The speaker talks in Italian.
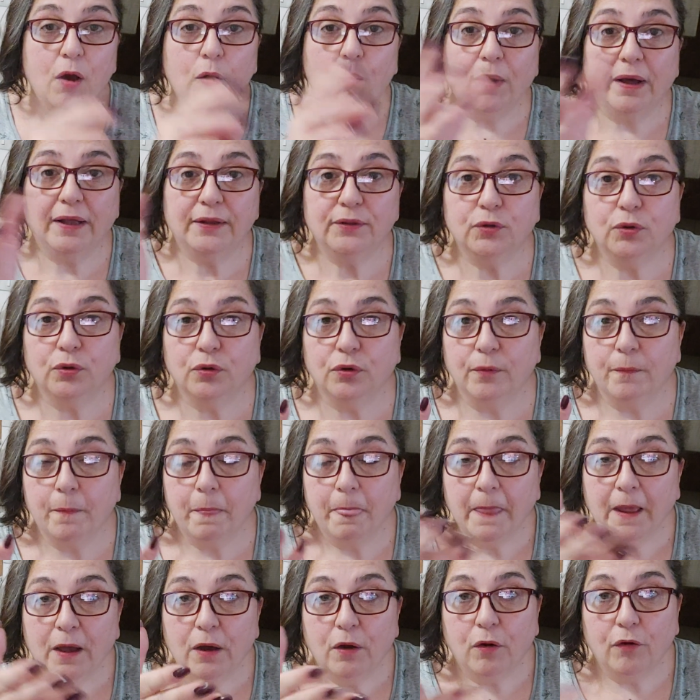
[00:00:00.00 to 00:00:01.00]

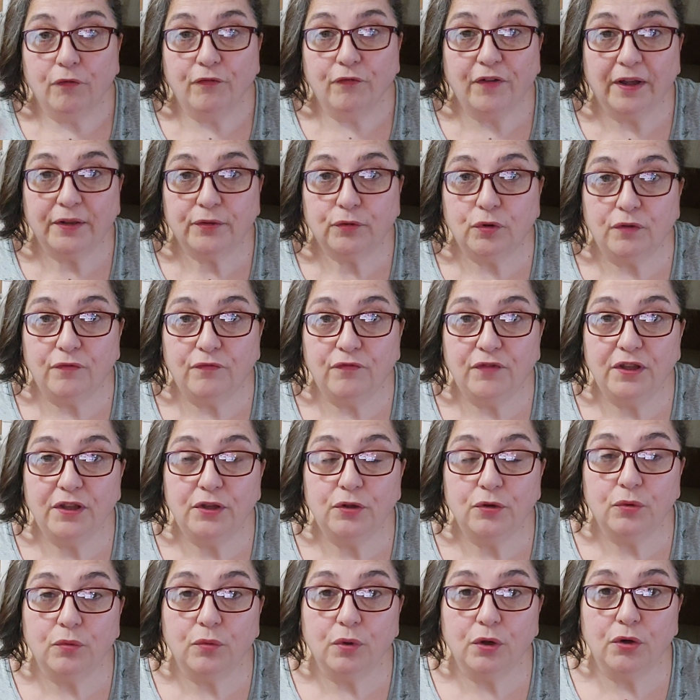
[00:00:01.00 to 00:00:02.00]
Quando ho fatto il
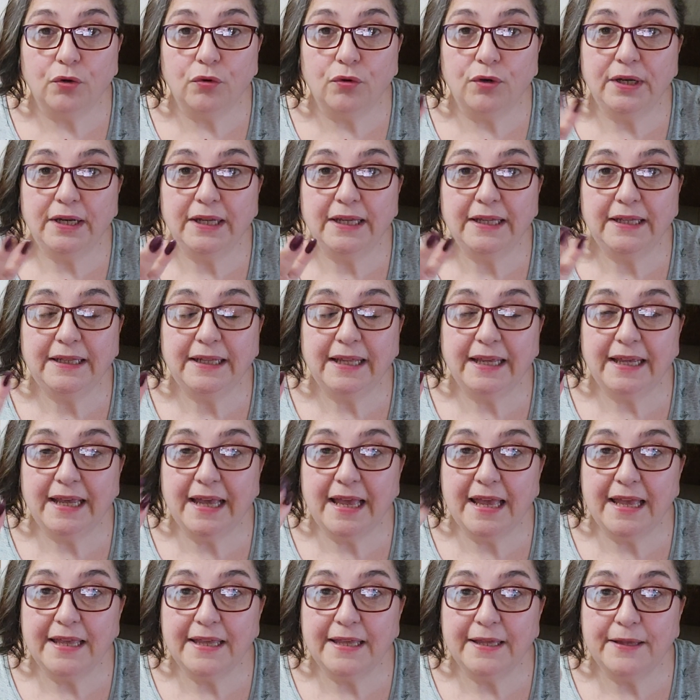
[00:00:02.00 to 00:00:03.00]
video, quello lì
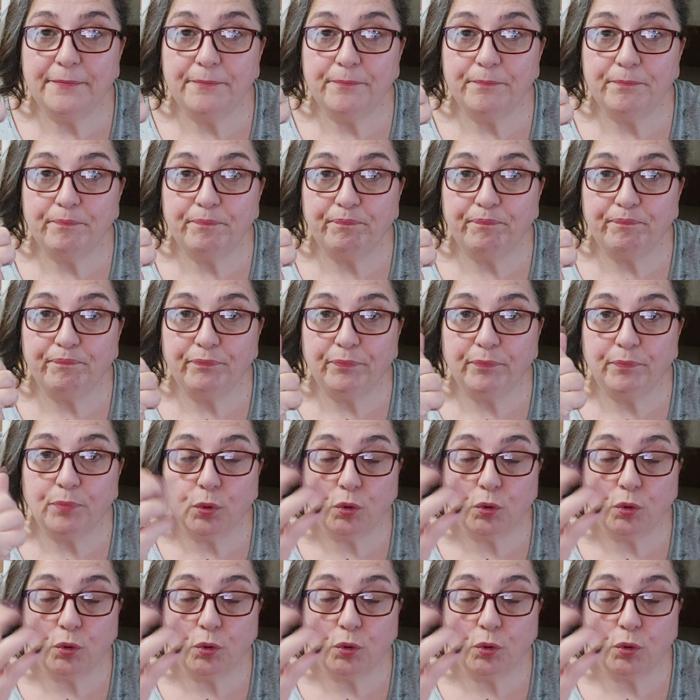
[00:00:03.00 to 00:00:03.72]
dei mh,